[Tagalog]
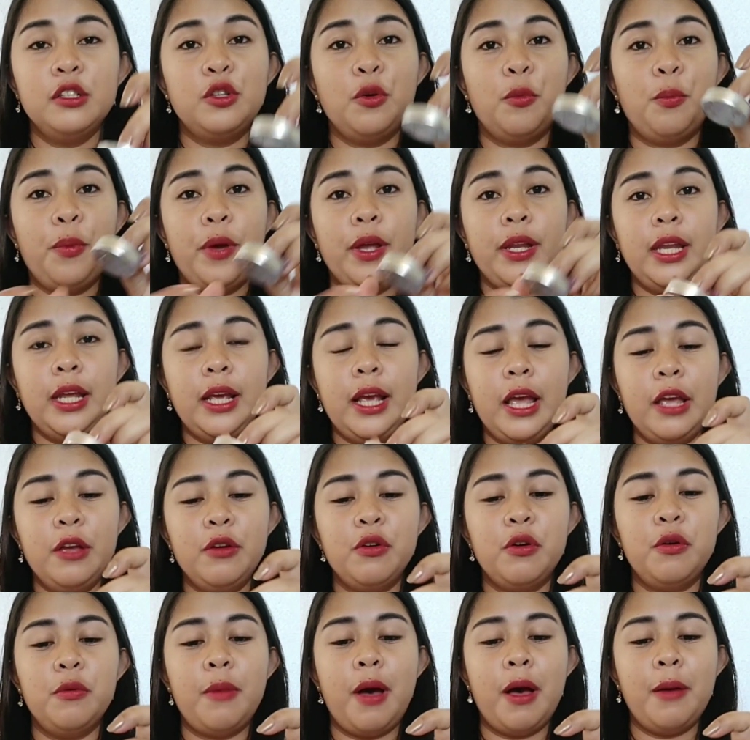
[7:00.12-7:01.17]
So, pwede
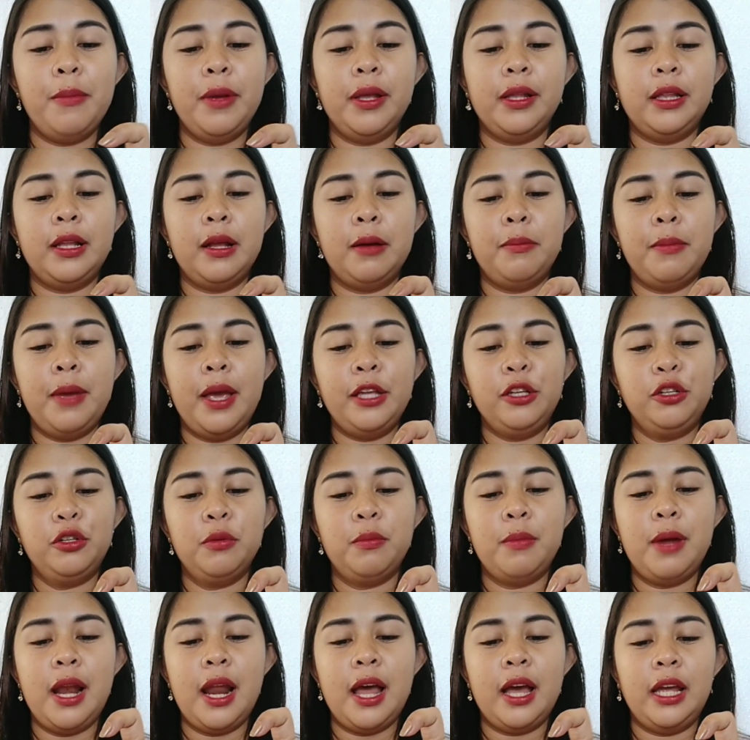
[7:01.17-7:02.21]
kayong gumamit ng
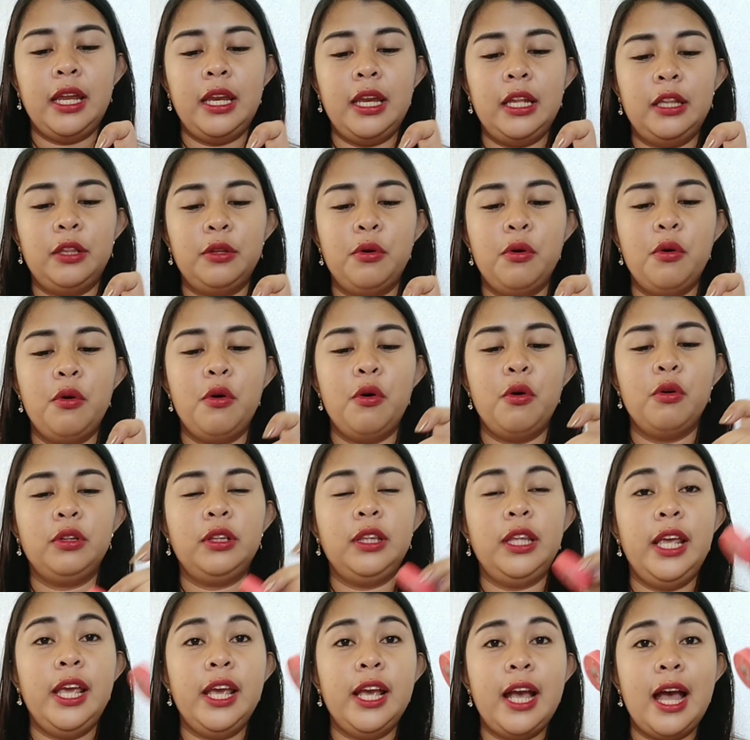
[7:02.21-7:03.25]
medyo malaki nito o
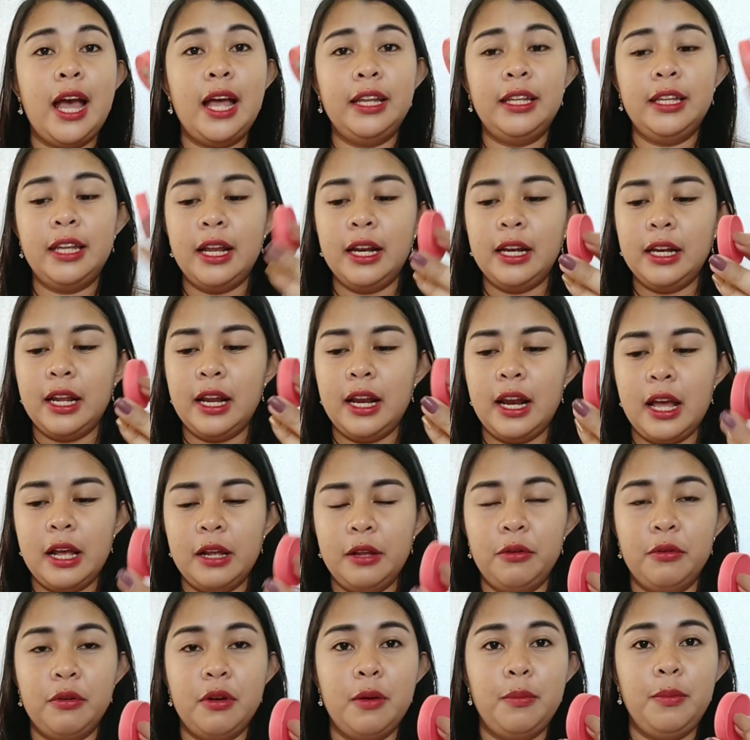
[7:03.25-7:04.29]
tea candle na
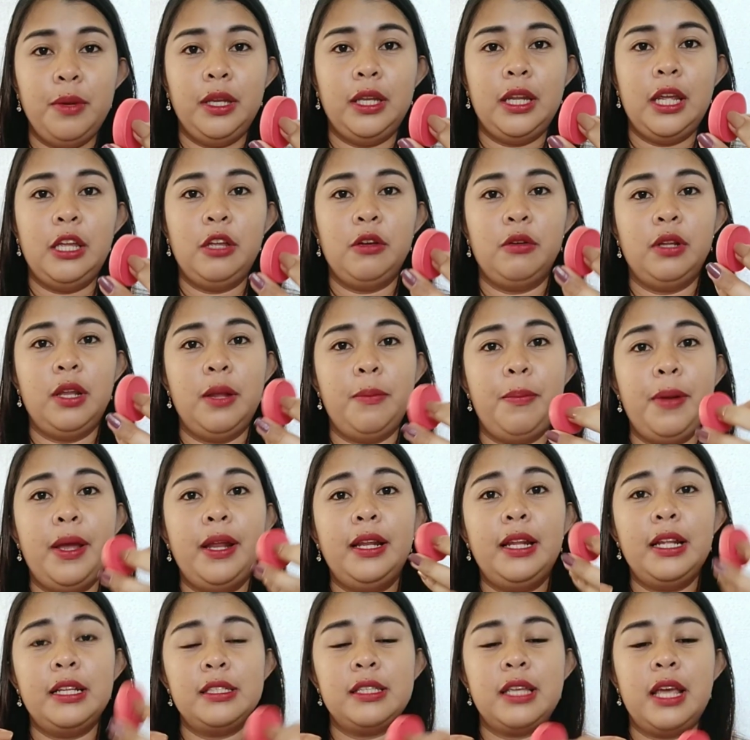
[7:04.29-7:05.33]
lang yung gamitin nyo.
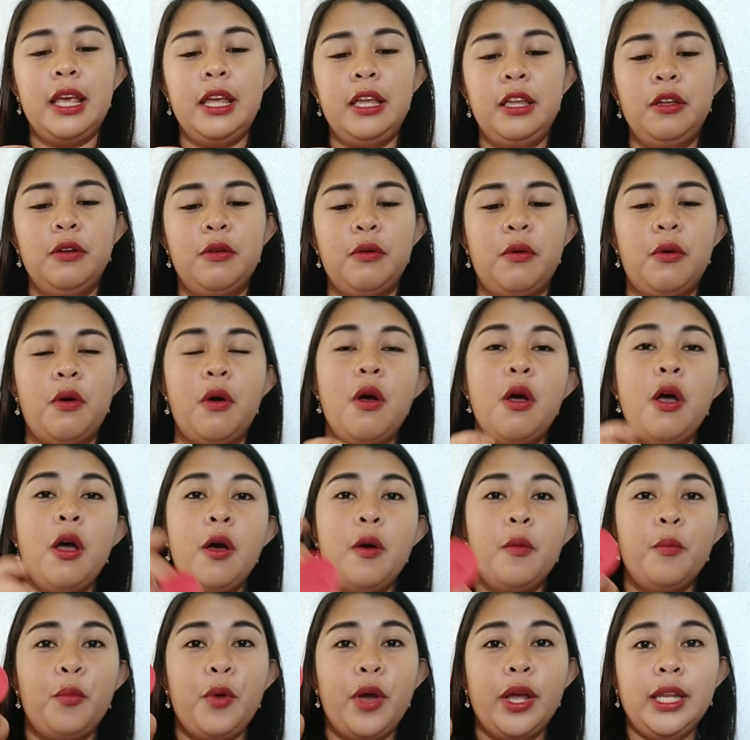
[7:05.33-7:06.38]
Depende sa inyo
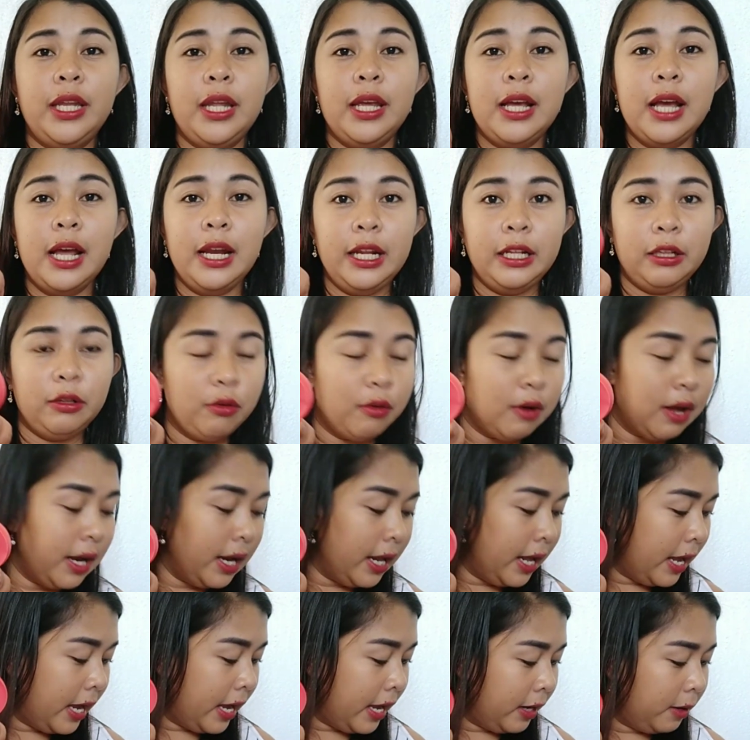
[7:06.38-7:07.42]
pwede ganito
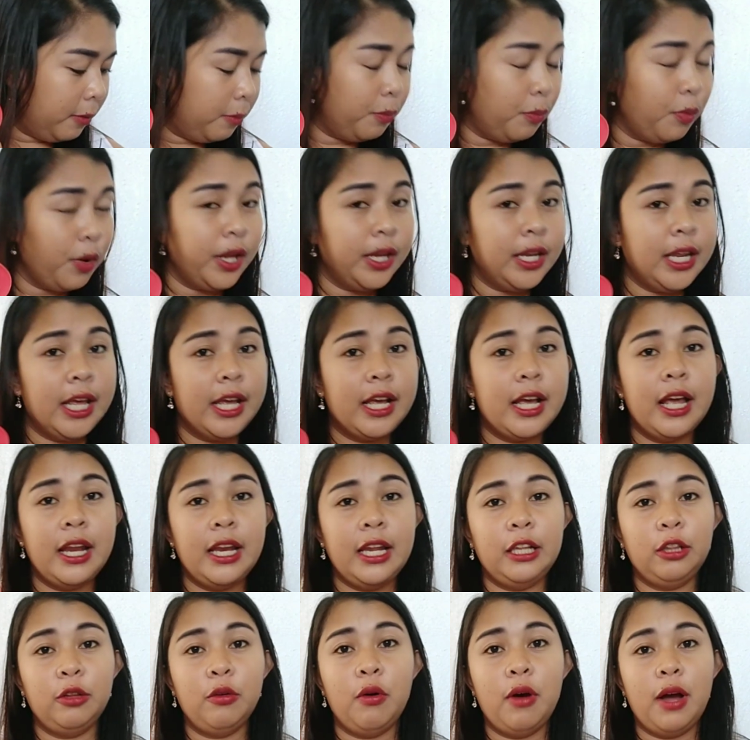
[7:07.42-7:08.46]
kaliit, pwede
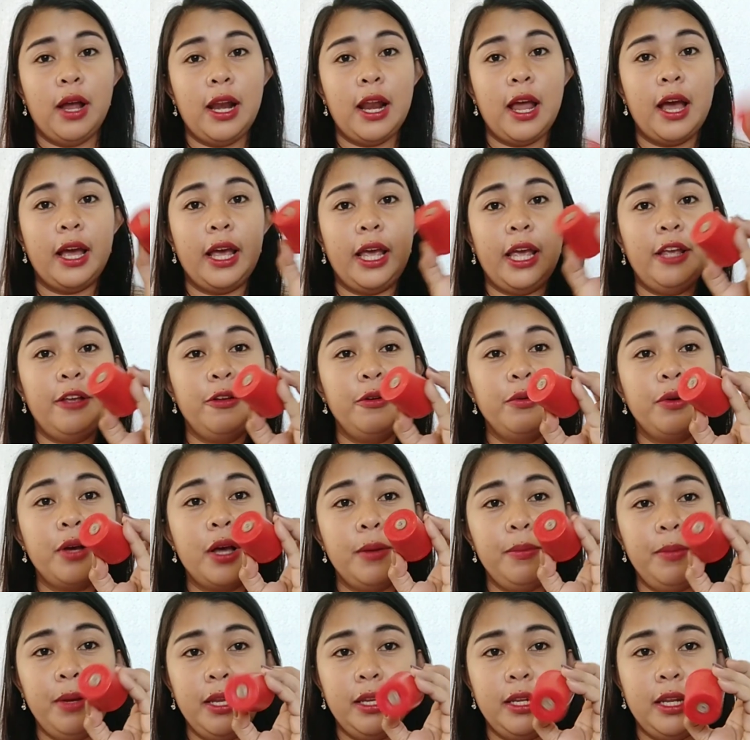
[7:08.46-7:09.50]
ganito kalaki yung
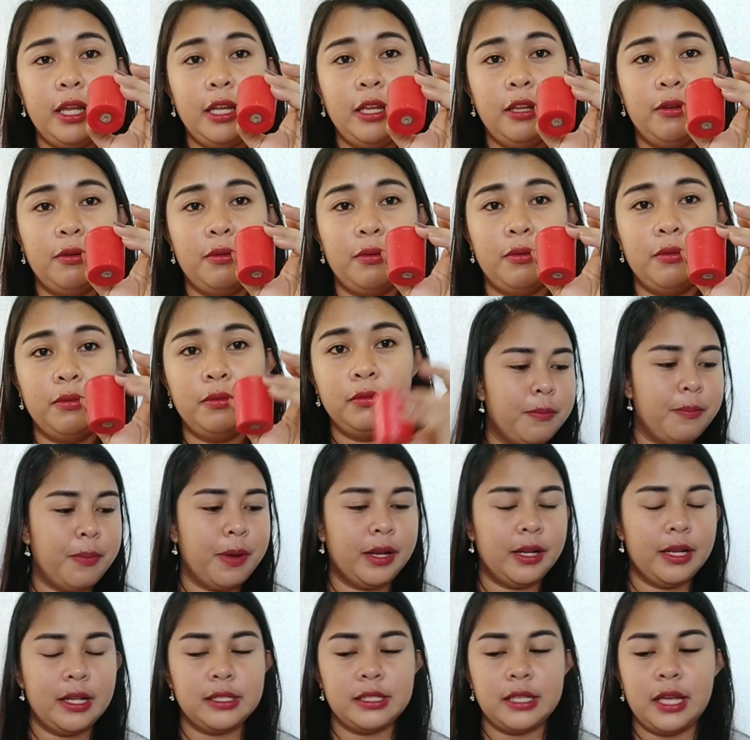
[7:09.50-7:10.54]
gamitin nyo.
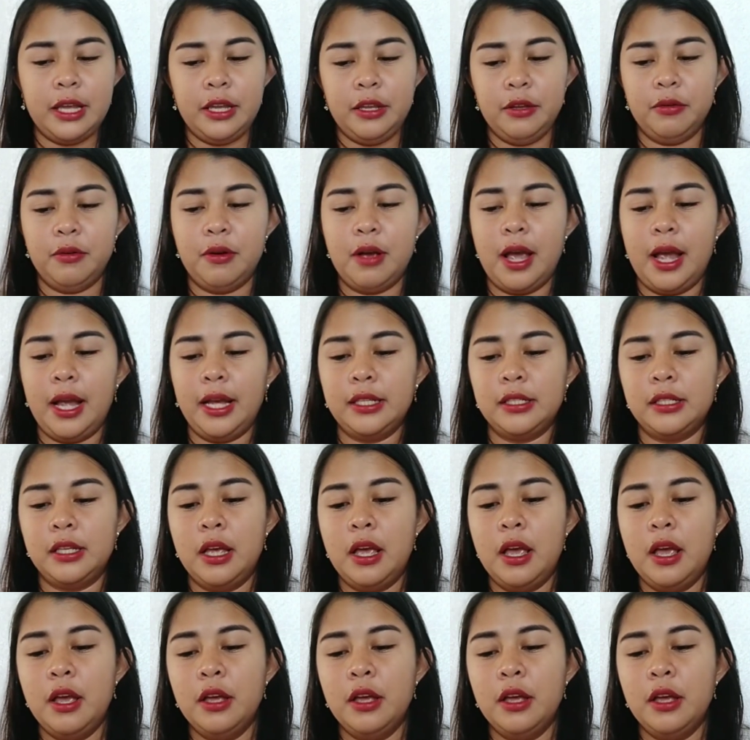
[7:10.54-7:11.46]
Depende sa inyo guys.